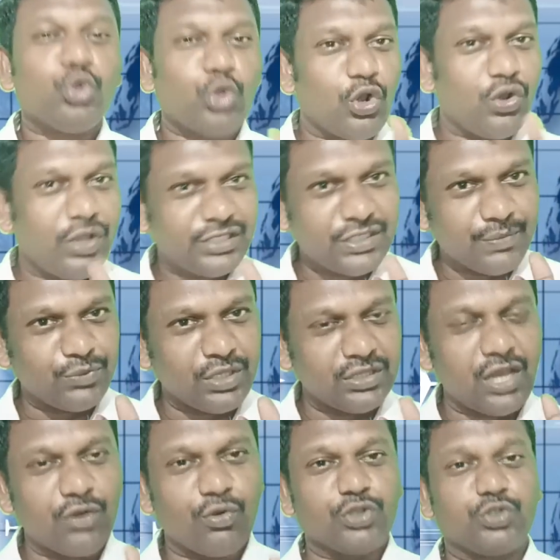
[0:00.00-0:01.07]
త్వరలో చెప్తాను
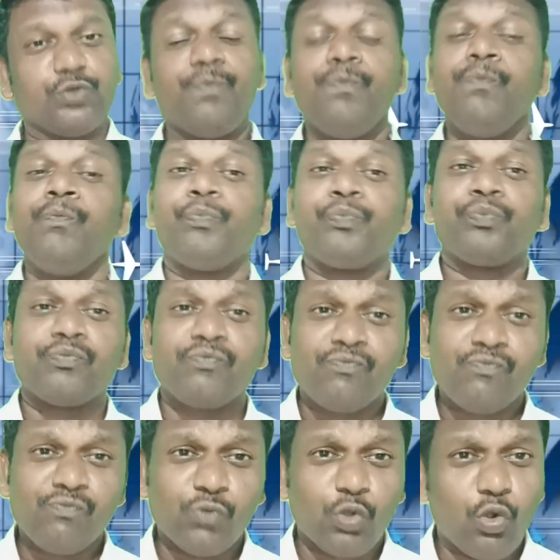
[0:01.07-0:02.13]
దానికోసం
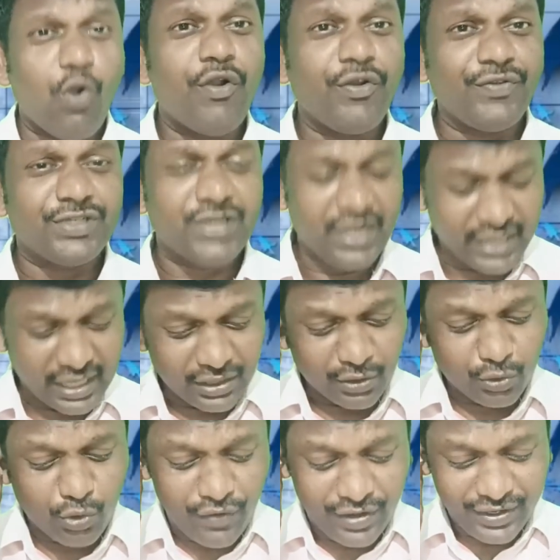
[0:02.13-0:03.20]
కోవిడ్ విషయానికి వెళ్దాం
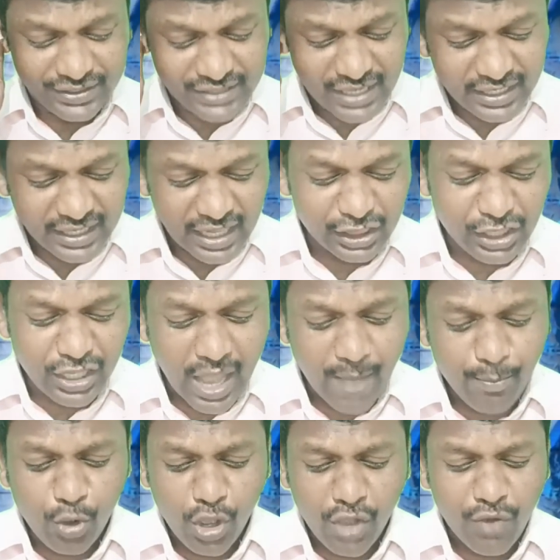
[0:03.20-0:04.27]
కోవిడ్ విషయానికి వెళ్తే
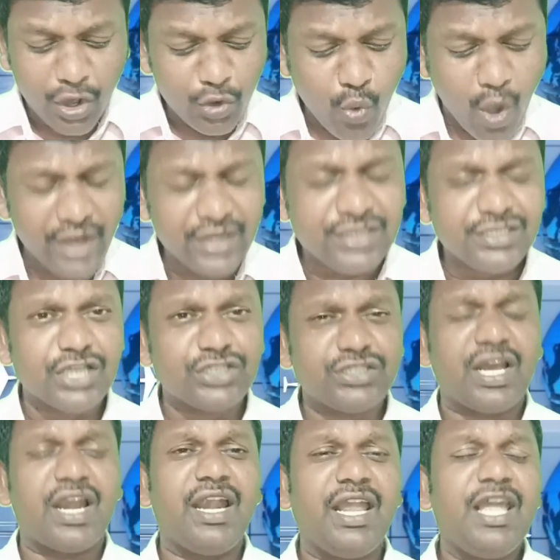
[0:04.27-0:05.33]
ఎంఓఏ వారు వార్న్
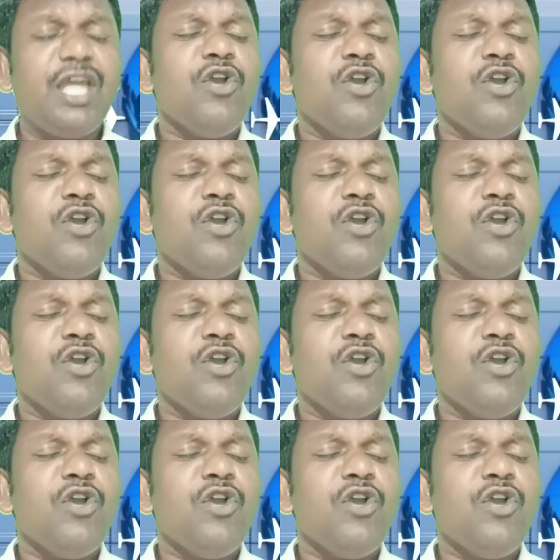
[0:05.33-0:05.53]
చేస్తున్నారండి